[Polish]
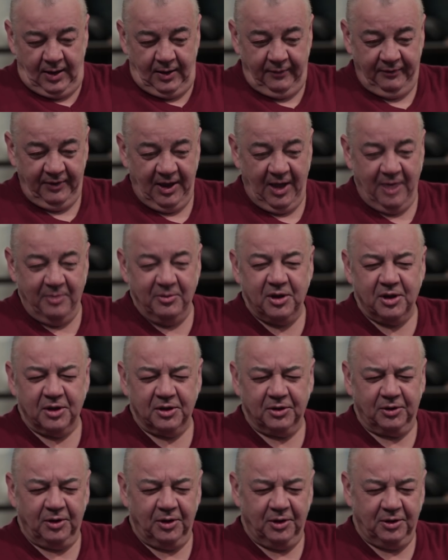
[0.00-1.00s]
Wydaje mi się,
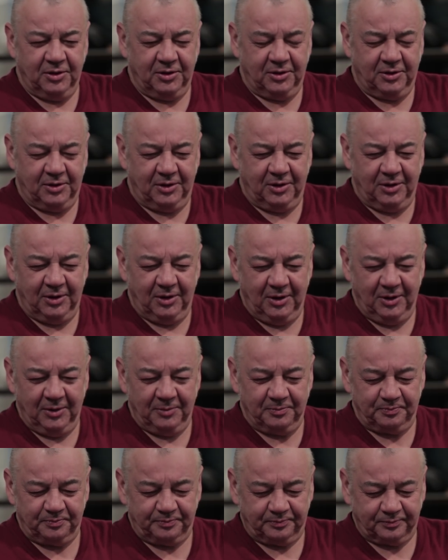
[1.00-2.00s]
że to jest
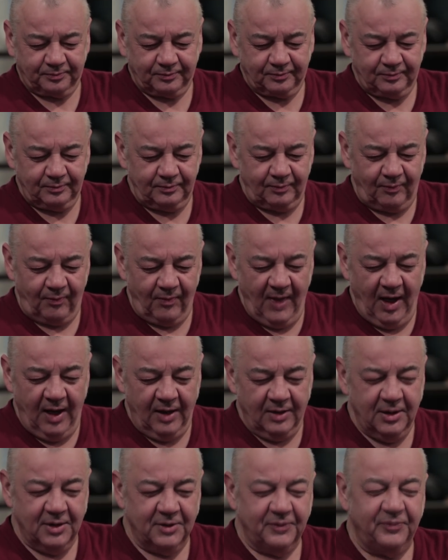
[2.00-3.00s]

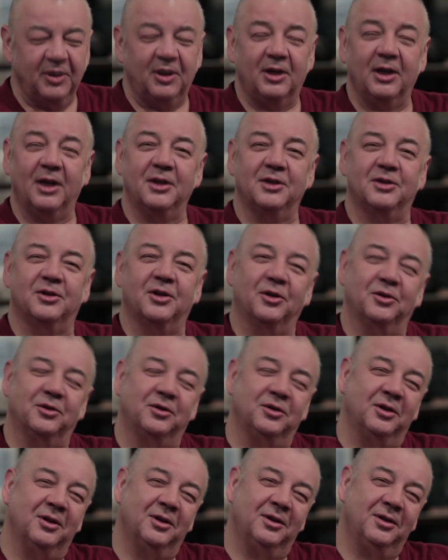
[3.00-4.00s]
niezwykle
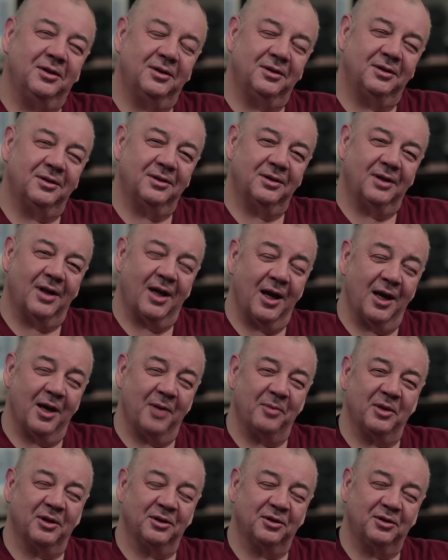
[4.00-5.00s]
istotny
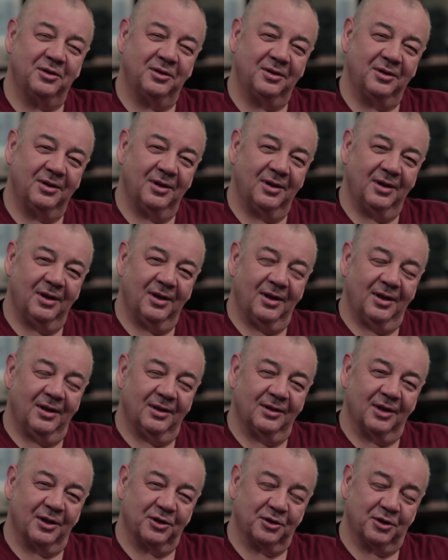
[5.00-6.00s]
element
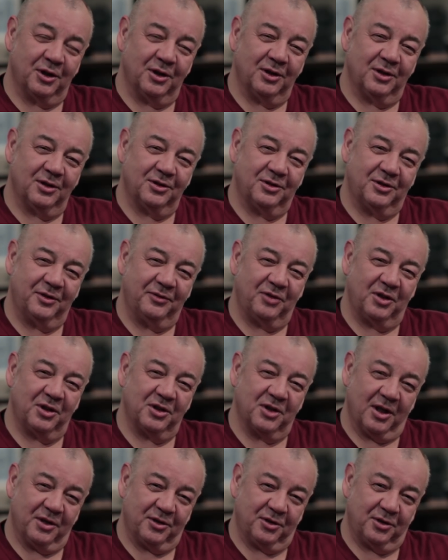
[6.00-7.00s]
naszej
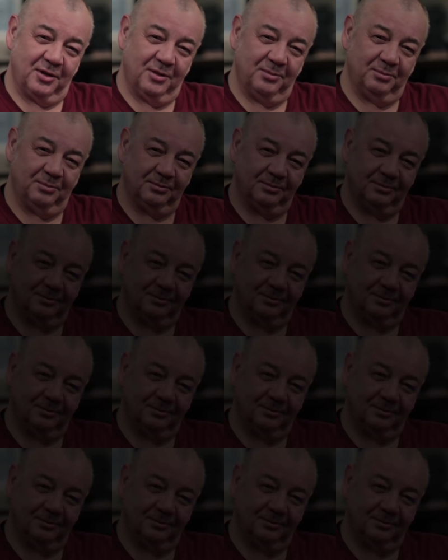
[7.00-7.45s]
cywilizacji.